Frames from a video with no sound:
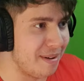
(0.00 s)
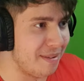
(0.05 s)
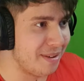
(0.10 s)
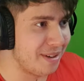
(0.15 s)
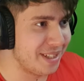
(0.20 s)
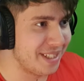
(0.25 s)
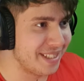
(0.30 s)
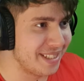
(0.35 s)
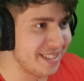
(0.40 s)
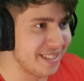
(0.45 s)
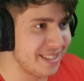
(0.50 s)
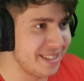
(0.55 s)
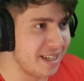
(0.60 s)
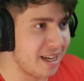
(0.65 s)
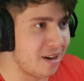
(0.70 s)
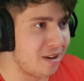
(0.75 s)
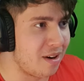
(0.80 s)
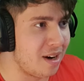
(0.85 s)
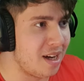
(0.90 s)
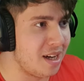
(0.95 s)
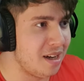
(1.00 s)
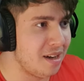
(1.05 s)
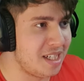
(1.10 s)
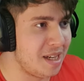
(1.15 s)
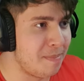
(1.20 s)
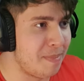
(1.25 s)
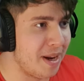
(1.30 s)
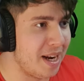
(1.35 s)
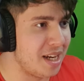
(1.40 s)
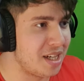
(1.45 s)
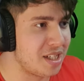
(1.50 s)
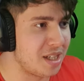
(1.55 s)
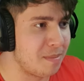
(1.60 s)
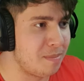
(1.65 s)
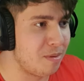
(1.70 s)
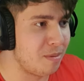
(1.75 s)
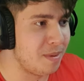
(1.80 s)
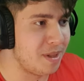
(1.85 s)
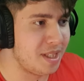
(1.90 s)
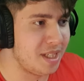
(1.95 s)
non. Alors là, j'ai pas la jungle
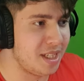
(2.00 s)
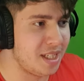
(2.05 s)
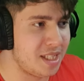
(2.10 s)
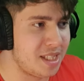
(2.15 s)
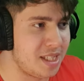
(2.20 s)
pour m'aider,